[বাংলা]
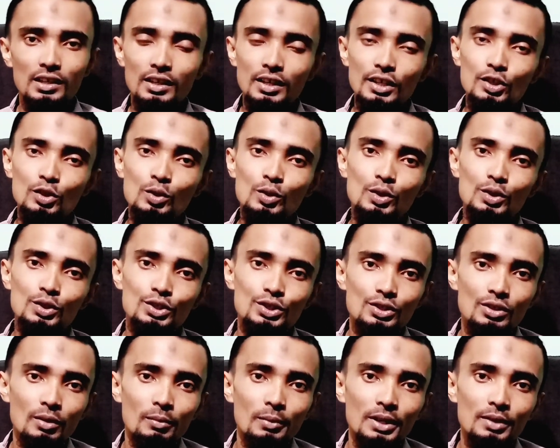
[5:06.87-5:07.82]
এই জন্য
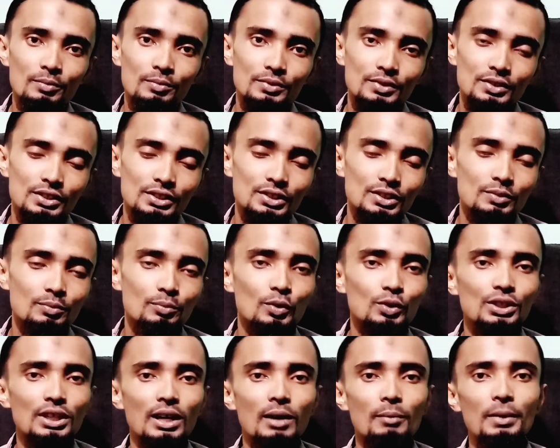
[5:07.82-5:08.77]
সবার
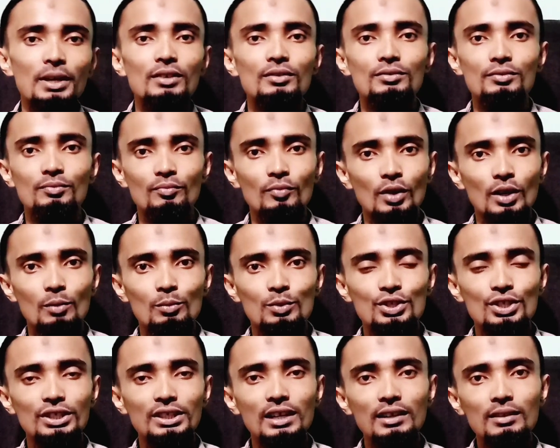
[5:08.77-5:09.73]
প্রতি আমার পরামর্শ
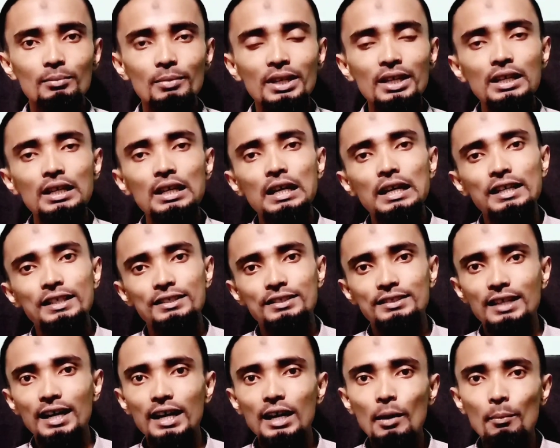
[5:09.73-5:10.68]
থাকবে
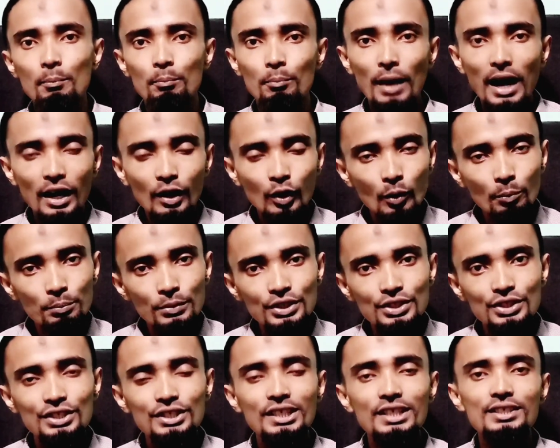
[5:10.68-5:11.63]
যারা ভালো
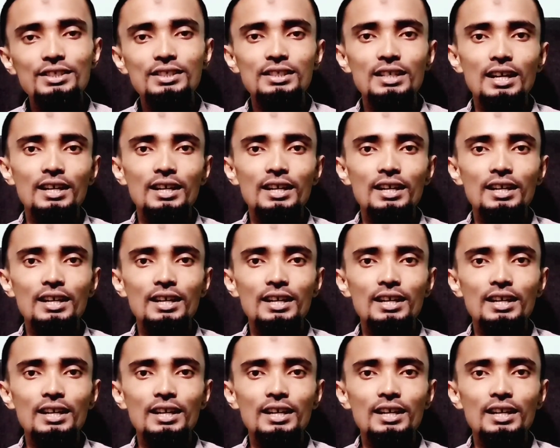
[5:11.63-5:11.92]
বিজনেস